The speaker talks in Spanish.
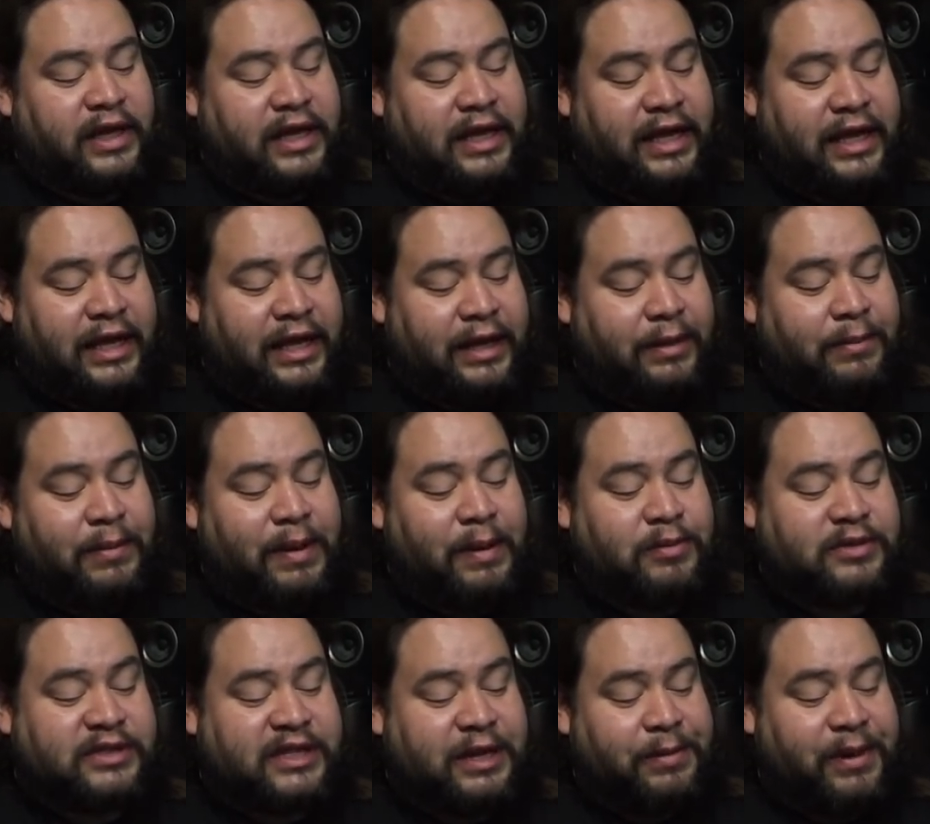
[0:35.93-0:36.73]
y
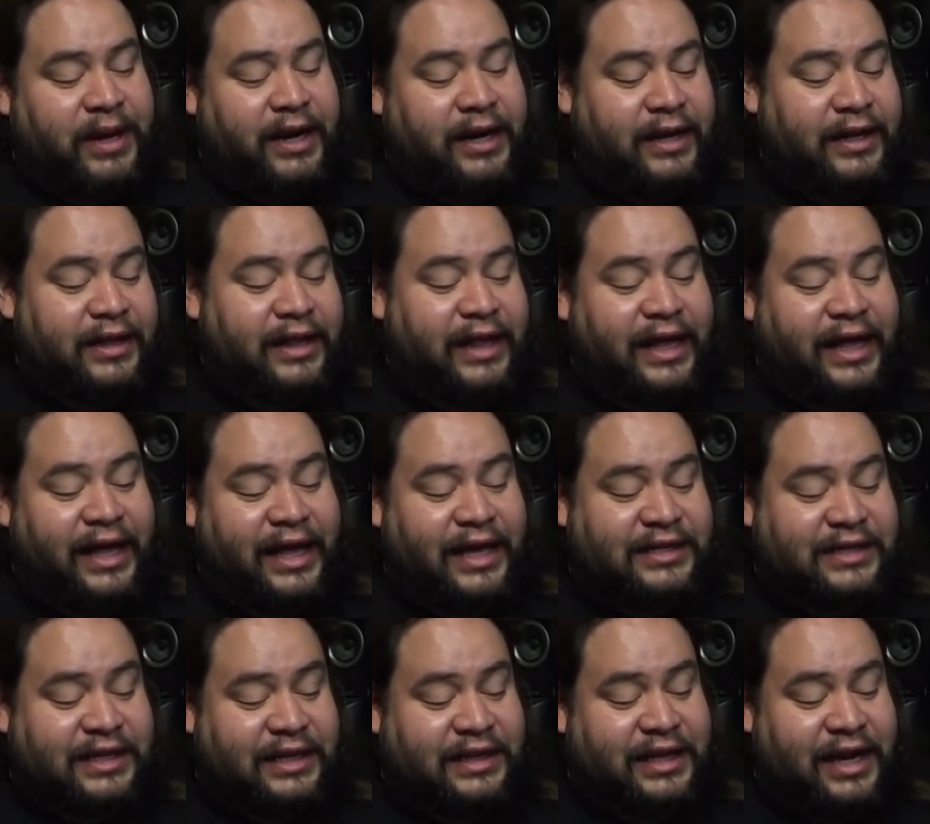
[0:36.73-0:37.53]
vamos a ver de
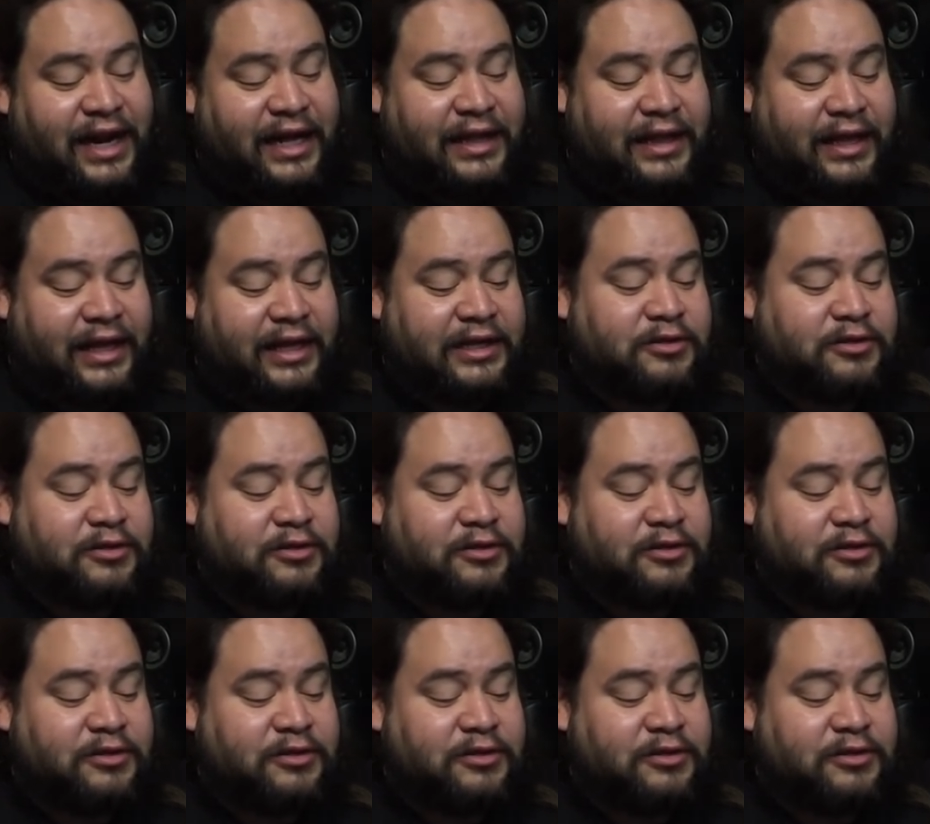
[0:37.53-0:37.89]
qué se trata.